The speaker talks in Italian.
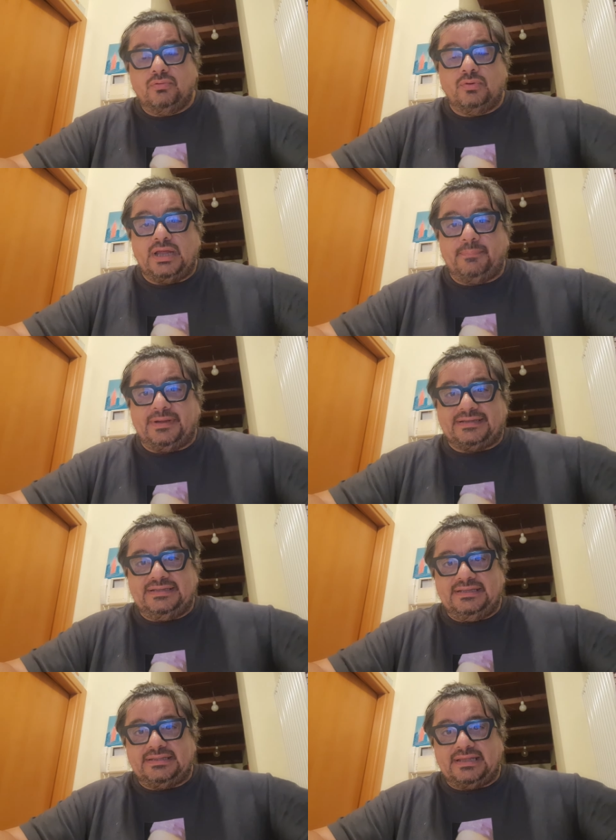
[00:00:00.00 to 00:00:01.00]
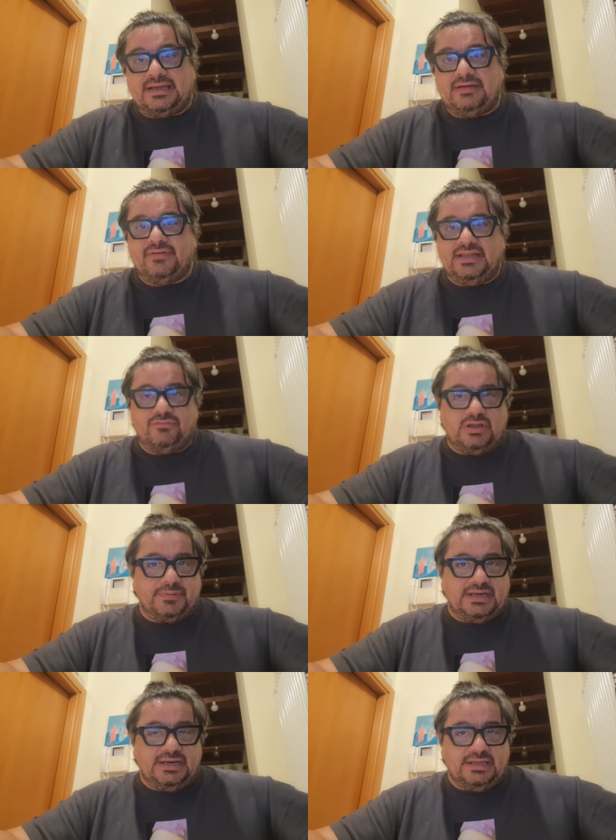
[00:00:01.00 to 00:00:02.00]
una partita valevole
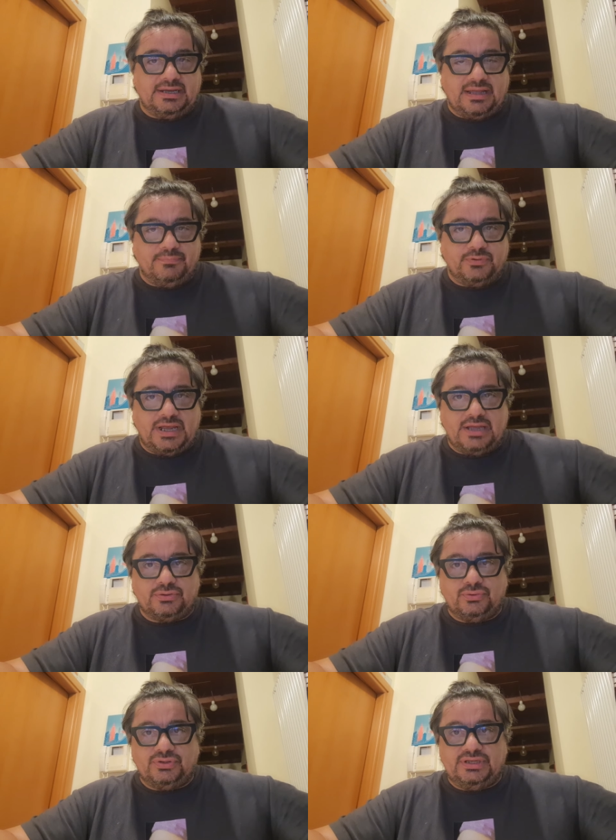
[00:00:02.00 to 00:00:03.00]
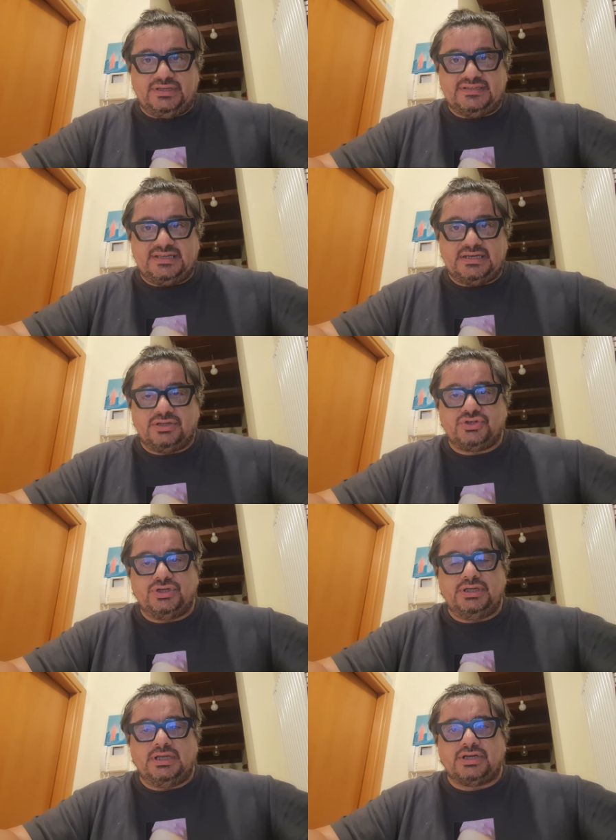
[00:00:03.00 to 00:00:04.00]
per il campionato di Serie
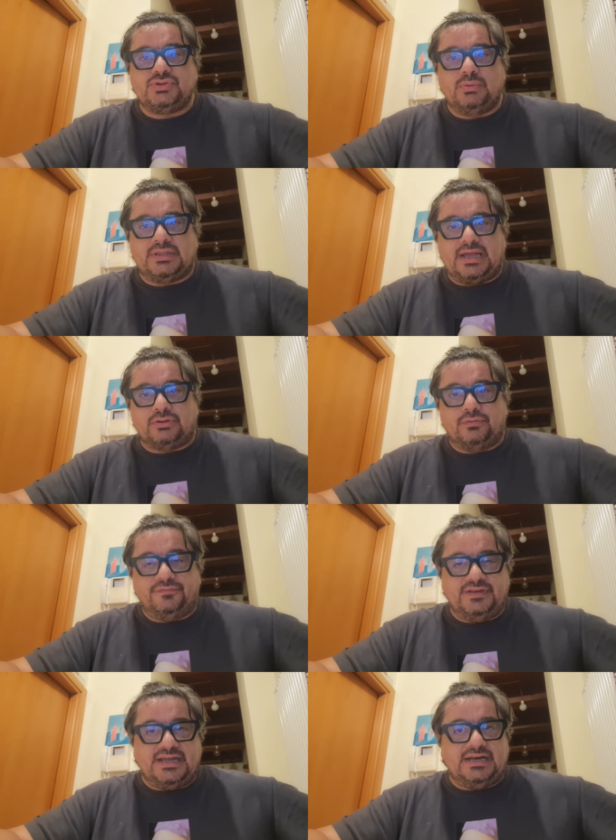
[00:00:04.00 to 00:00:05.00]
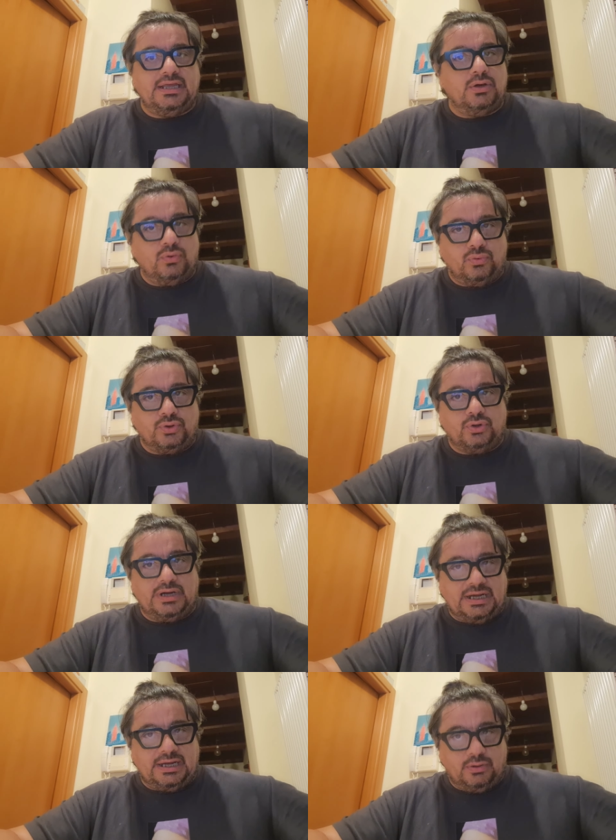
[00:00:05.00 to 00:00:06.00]
C, risultato finale 1
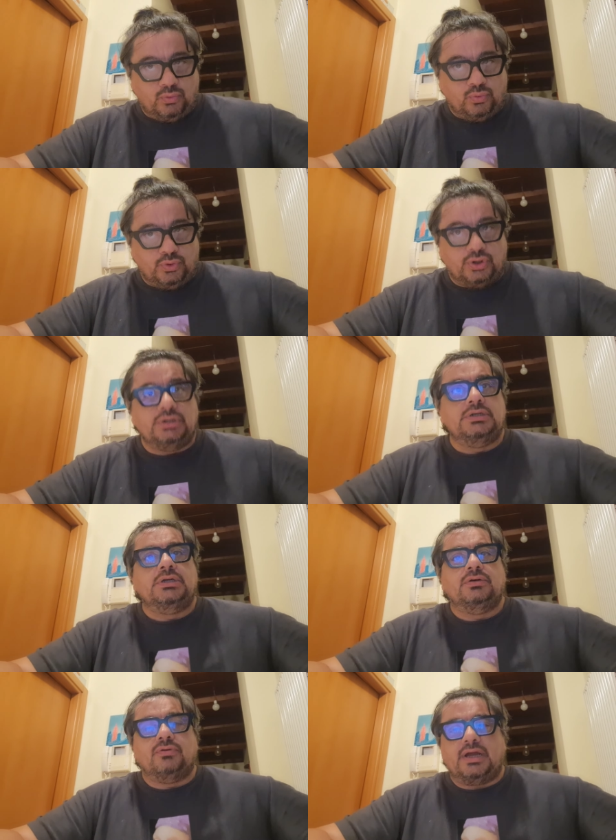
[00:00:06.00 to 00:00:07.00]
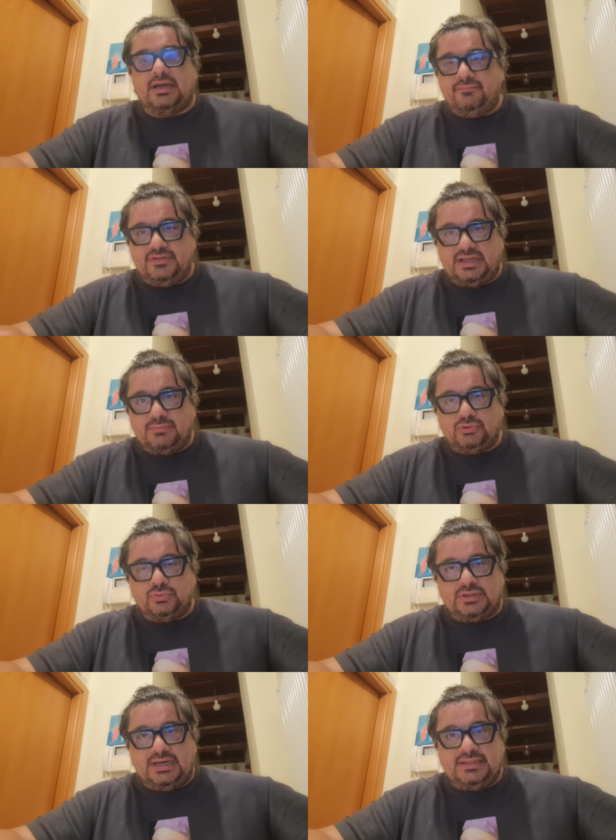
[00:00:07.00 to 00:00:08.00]
a 1. Ora vi daremo
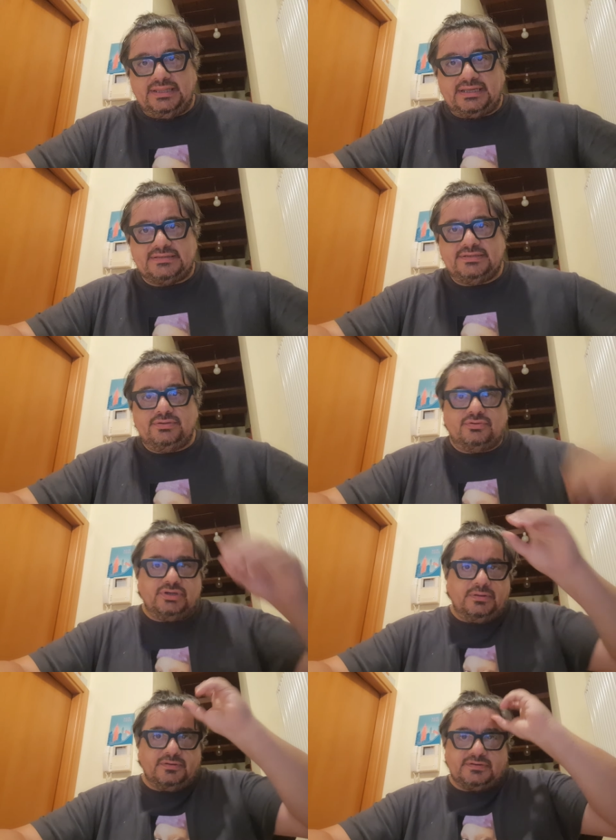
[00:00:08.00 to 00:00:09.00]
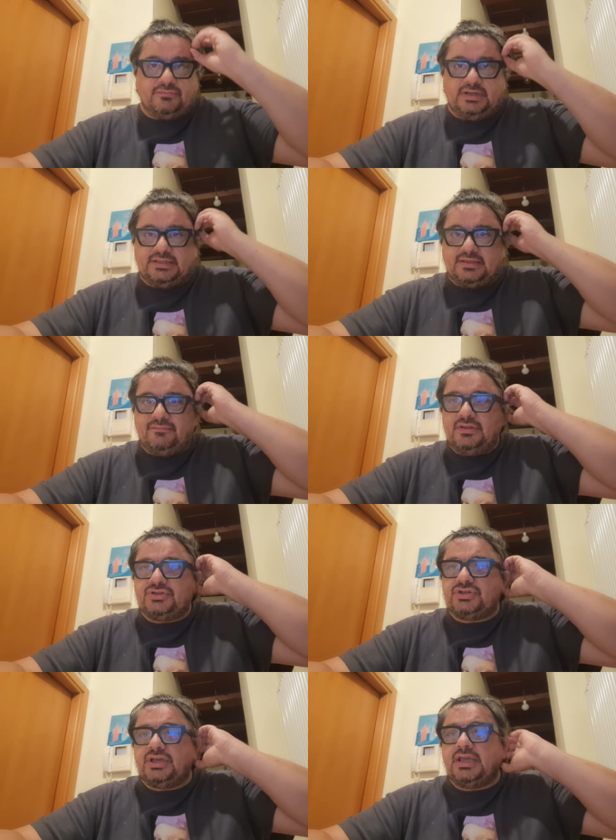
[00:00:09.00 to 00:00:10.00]
tutte le indicazioni, se volete
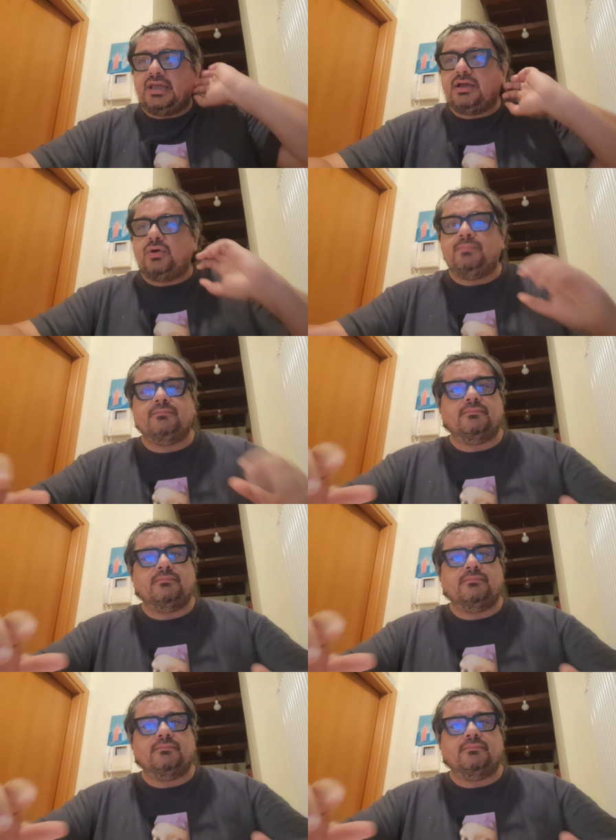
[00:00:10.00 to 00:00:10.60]
invece